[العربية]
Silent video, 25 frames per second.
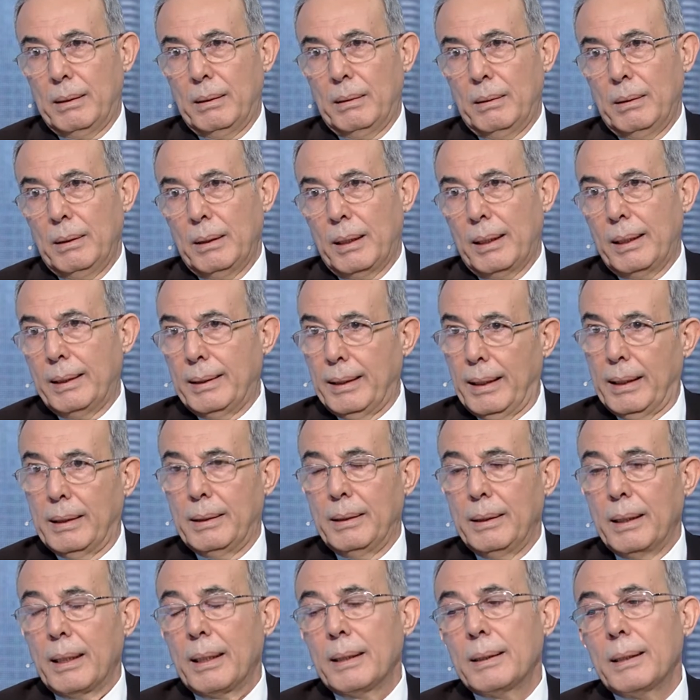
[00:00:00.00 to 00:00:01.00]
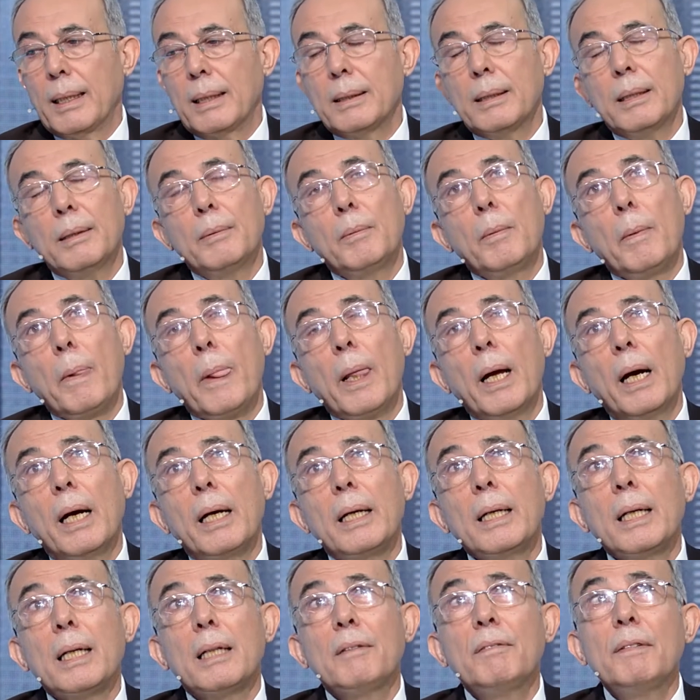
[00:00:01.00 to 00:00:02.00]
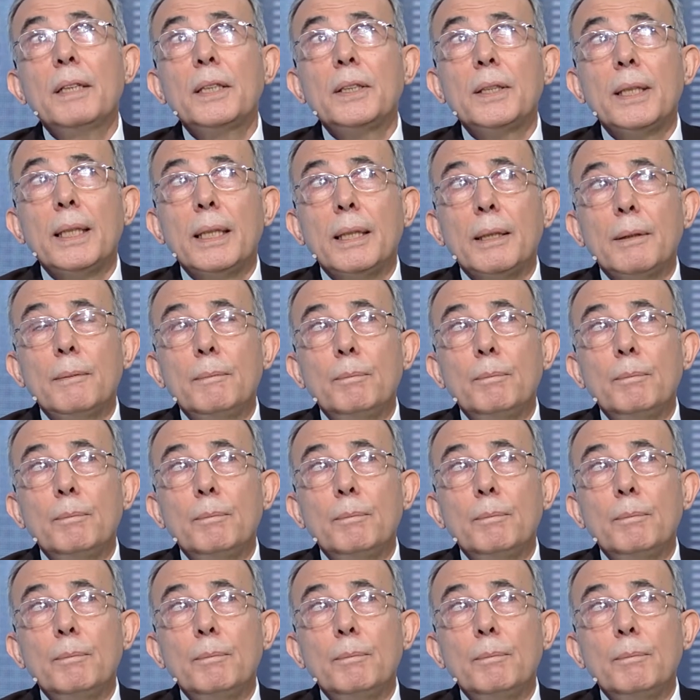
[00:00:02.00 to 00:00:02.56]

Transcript: نعم. دراسات دراسات حقيقة في شيء